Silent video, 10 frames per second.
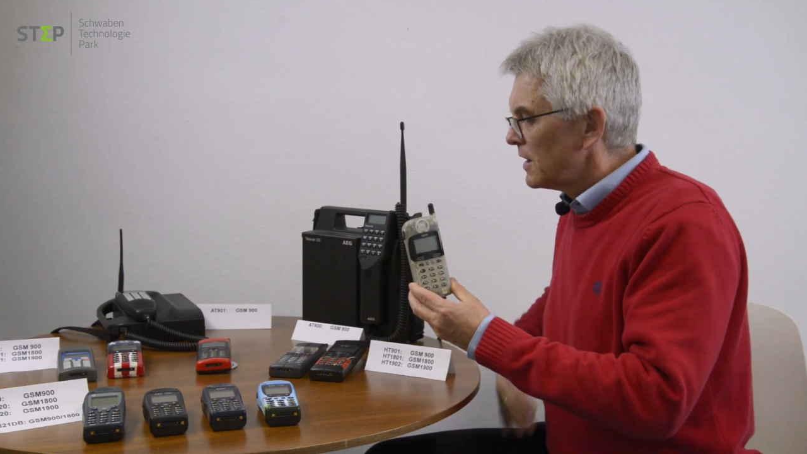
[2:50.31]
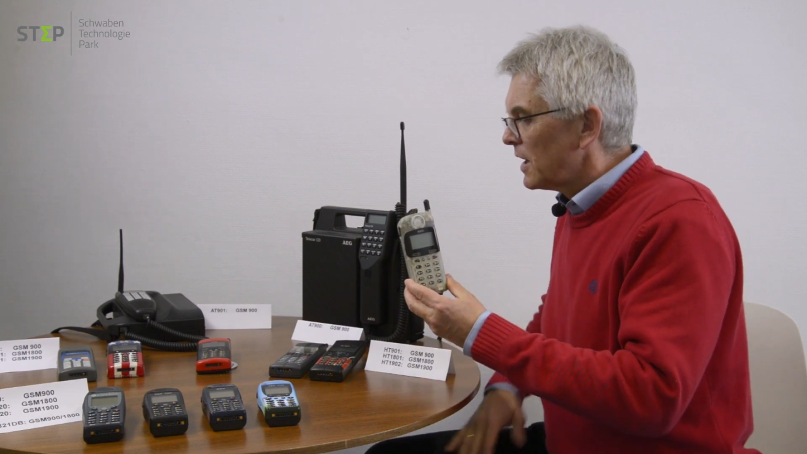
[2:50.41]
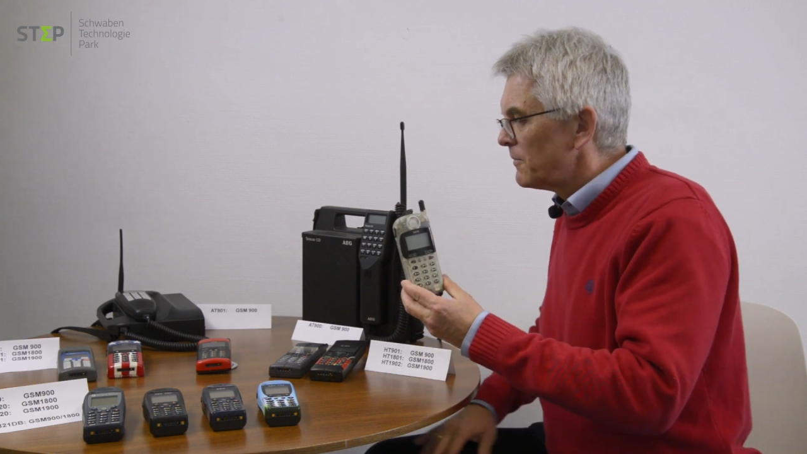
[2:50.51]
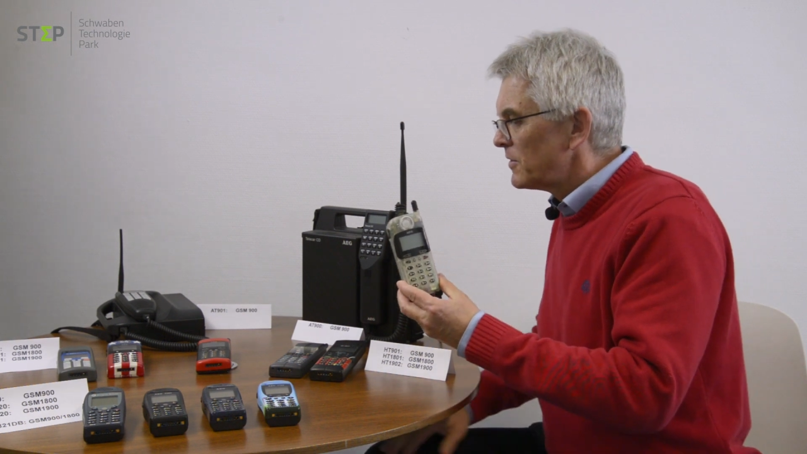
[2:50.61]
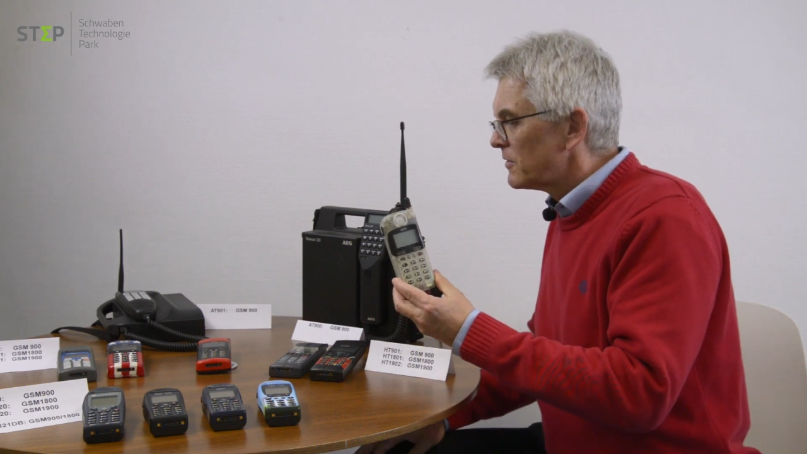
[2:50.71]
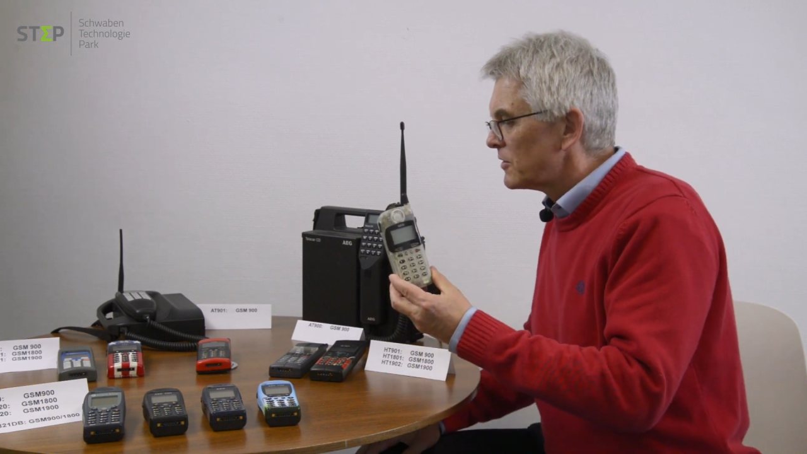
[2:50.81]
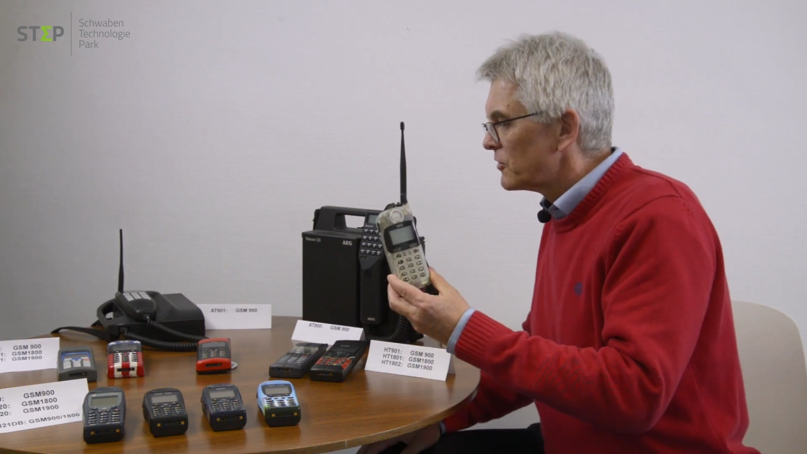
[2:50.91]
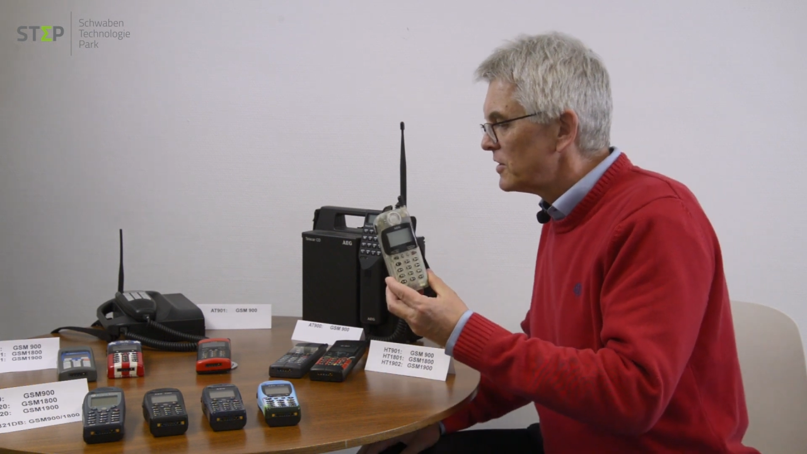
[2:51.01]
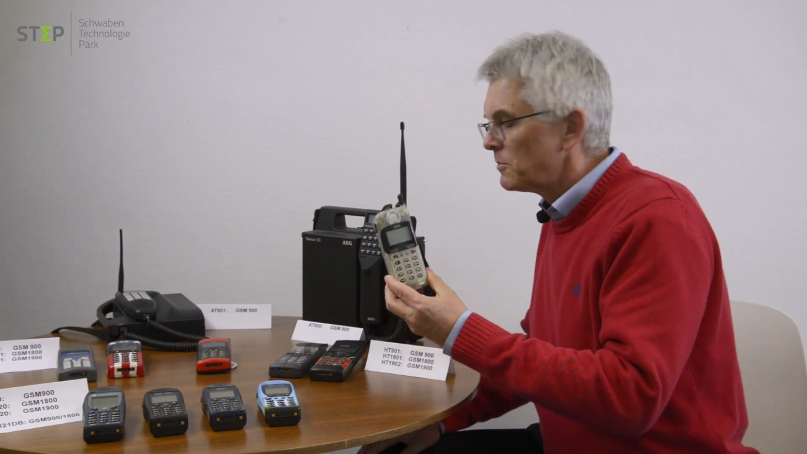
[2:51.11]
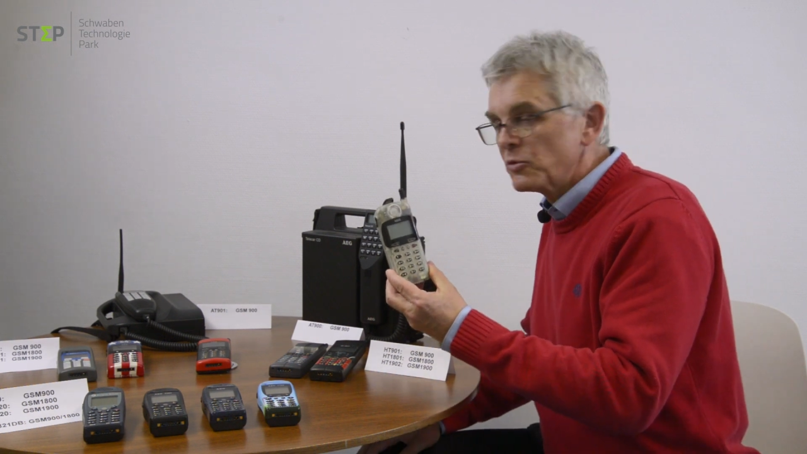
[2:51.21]
haben wir
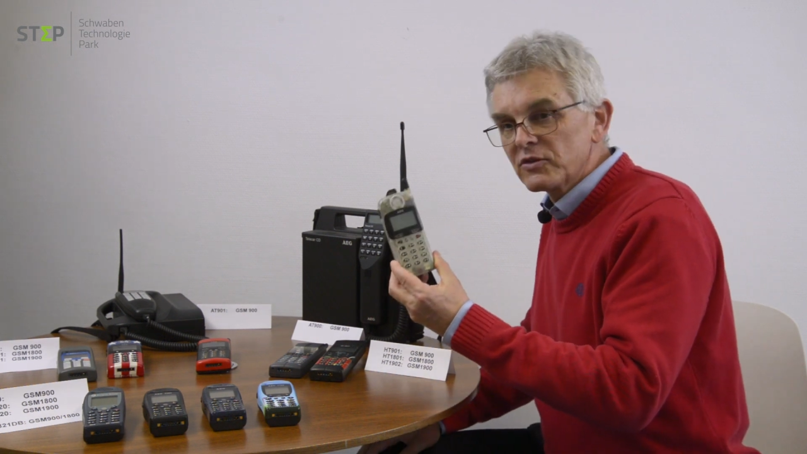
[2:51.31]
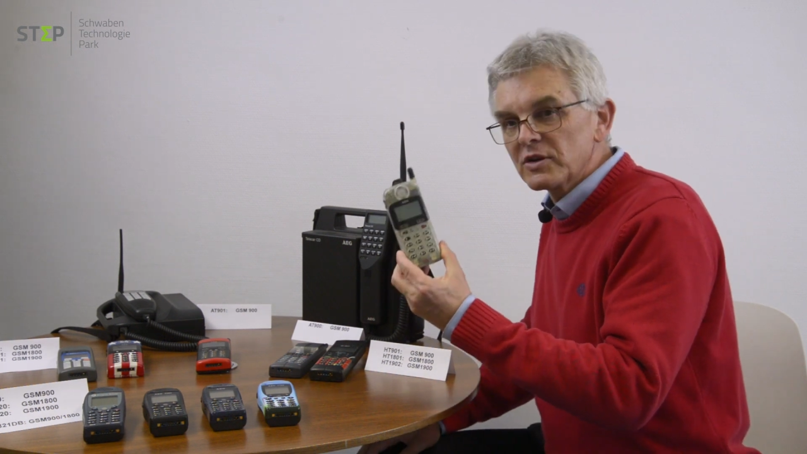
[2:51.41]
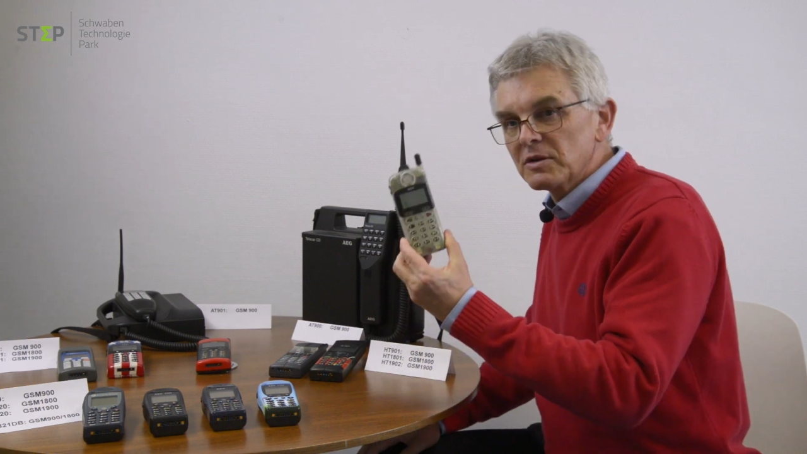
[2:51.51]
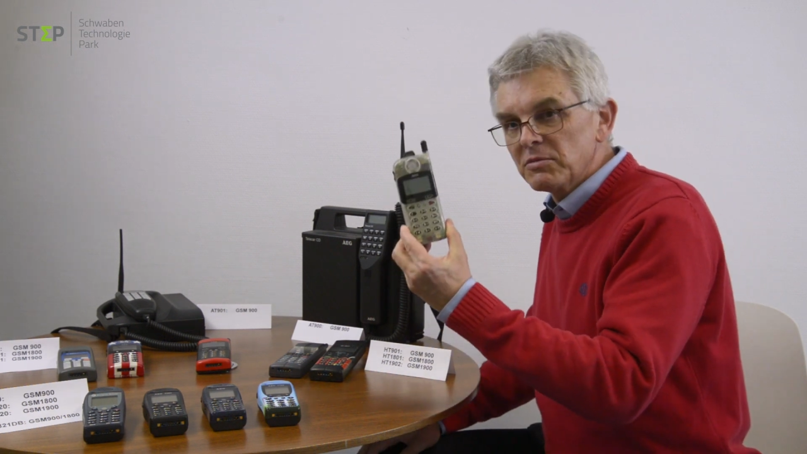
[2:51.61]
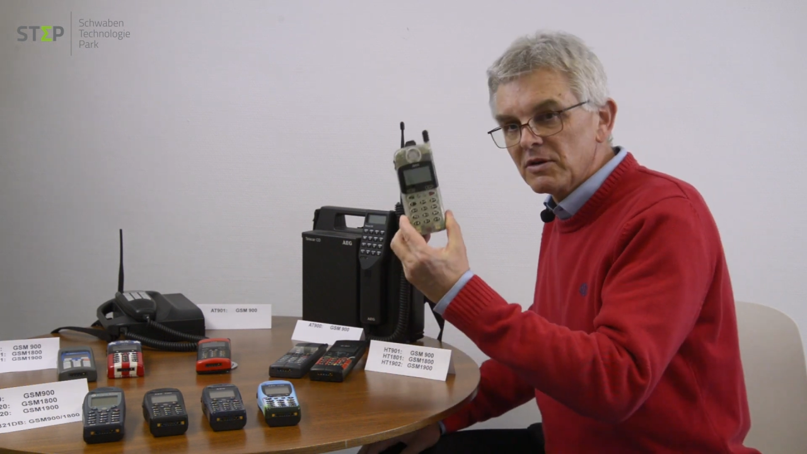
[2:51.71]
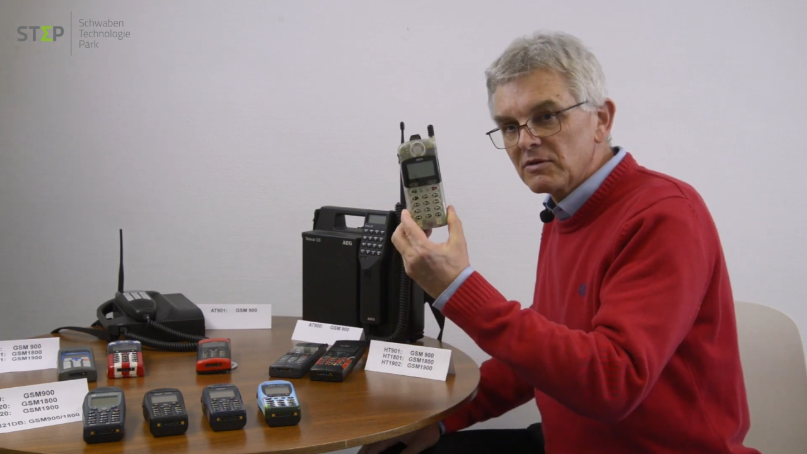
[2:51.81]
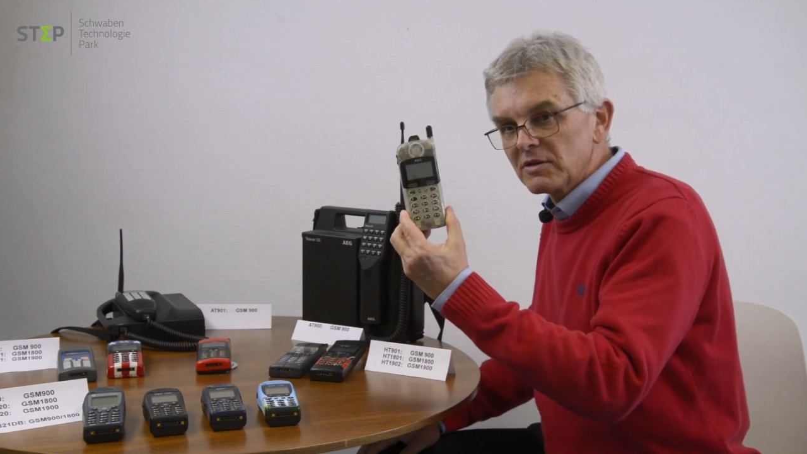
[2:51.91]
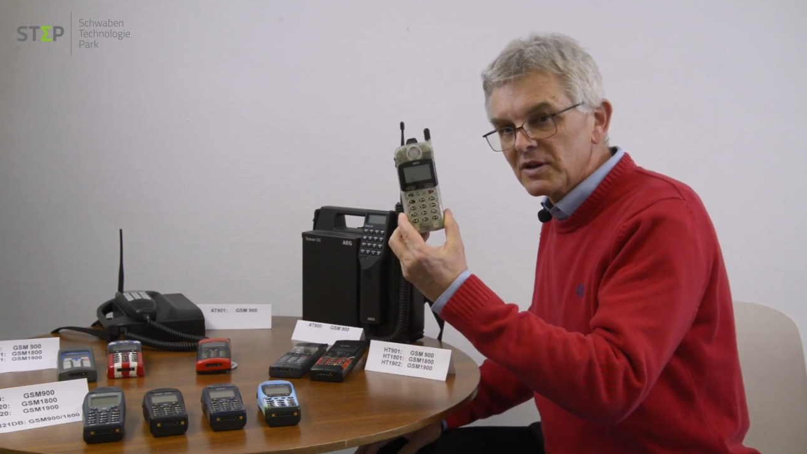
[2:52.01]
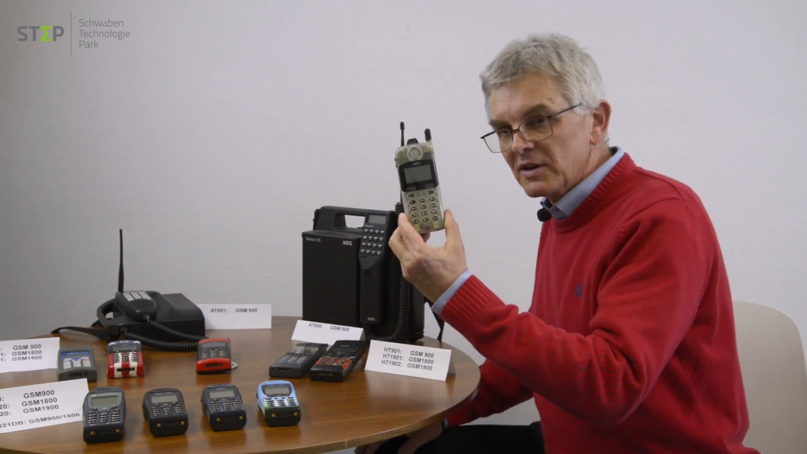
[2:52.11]
verschiedene Muster gebaut,